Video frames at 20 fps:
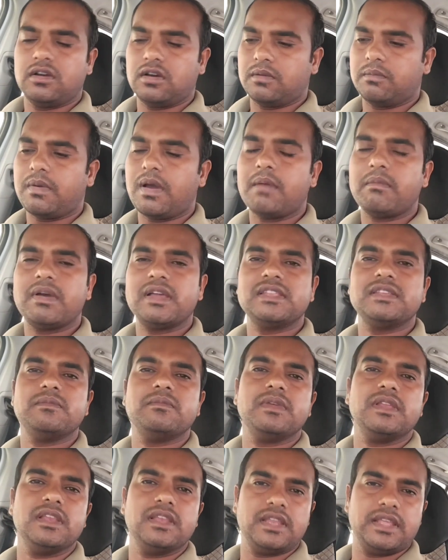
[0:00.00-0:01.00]
और बाबा जी
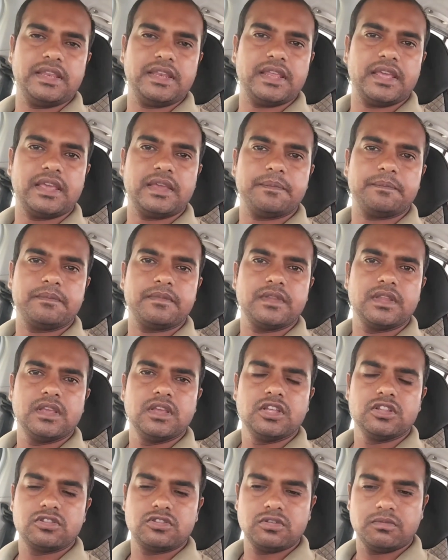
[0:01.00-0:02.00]
मिल नहीं रहे
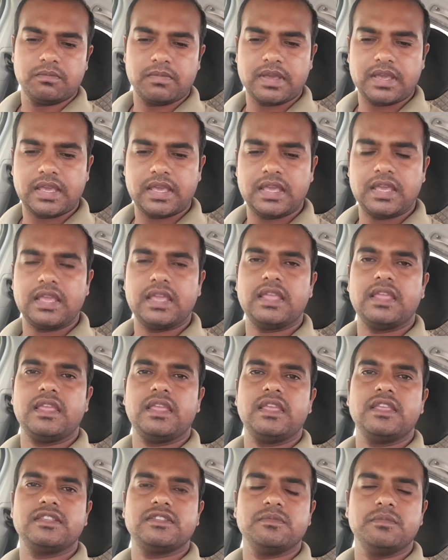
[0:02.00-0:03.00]
हैं तो मैं
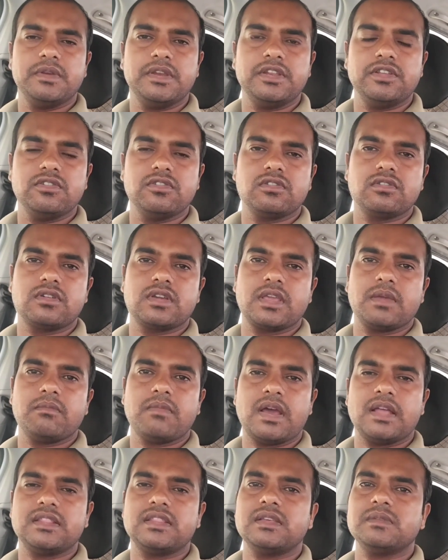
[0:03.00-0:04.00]
इस वीडियो के
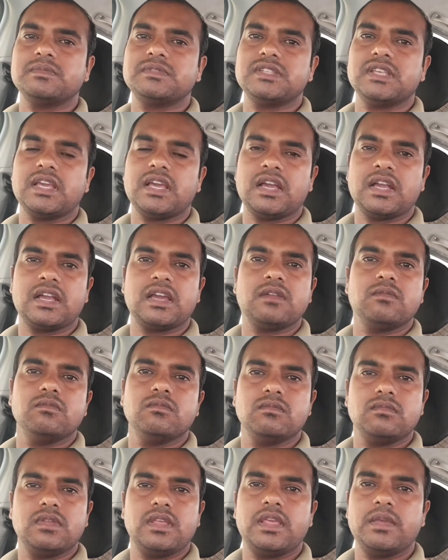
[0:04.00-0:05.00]
माध्यम से अगर
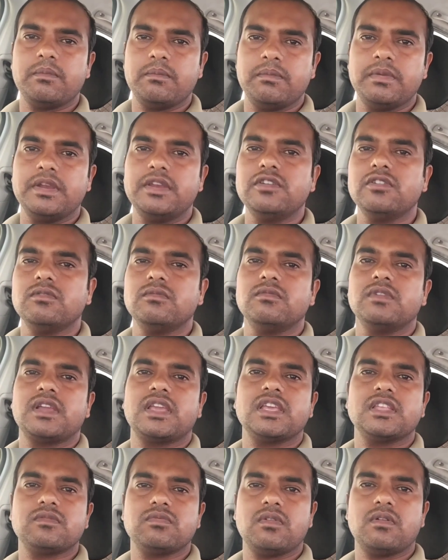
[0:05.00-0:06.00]
ये वीडियो
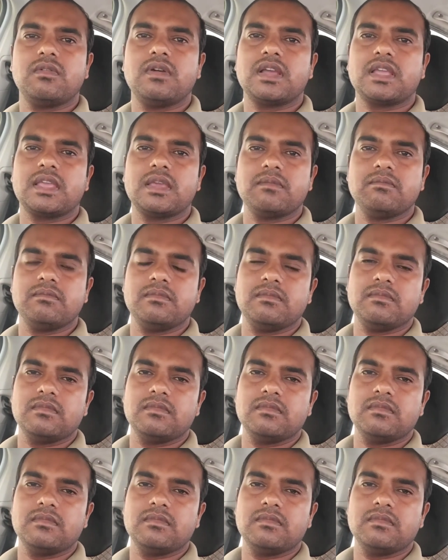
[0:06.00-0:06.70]
मुकेश बाबा के